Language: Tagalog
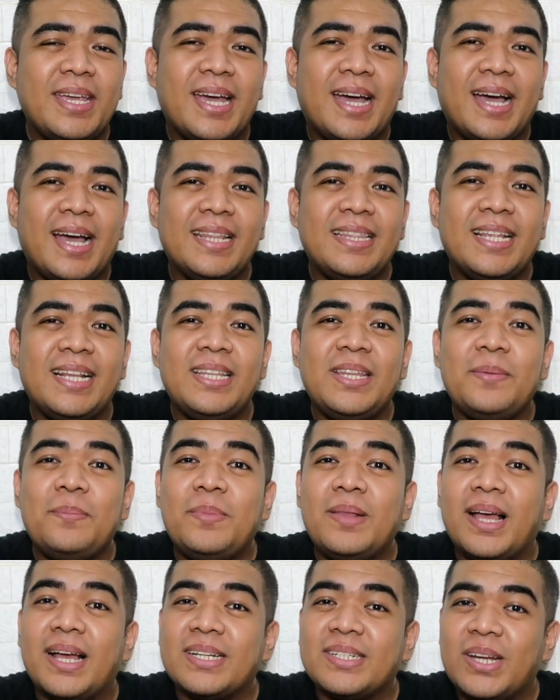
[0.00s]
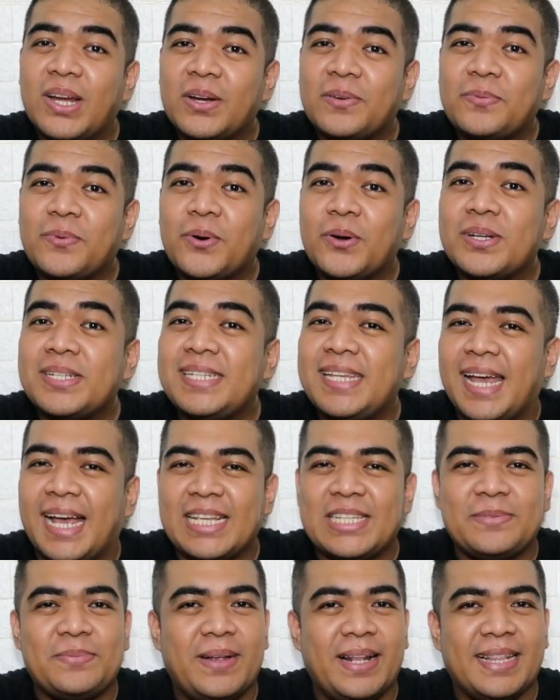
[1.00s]
i-handle ni Black Shark 4 si
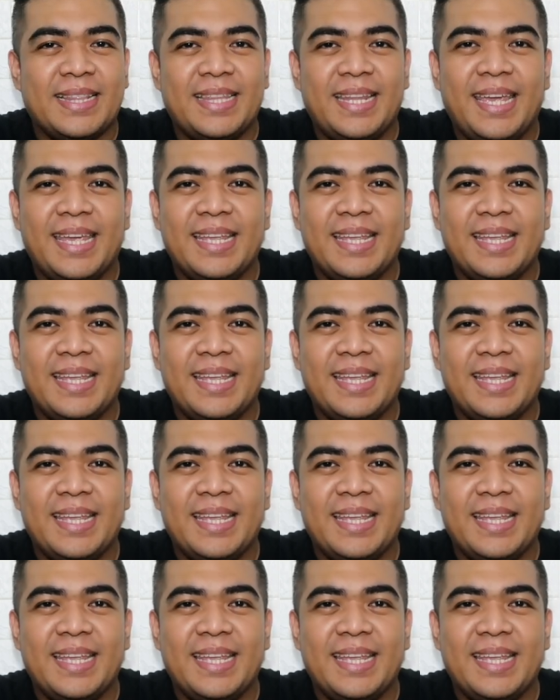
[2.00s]
Asphalt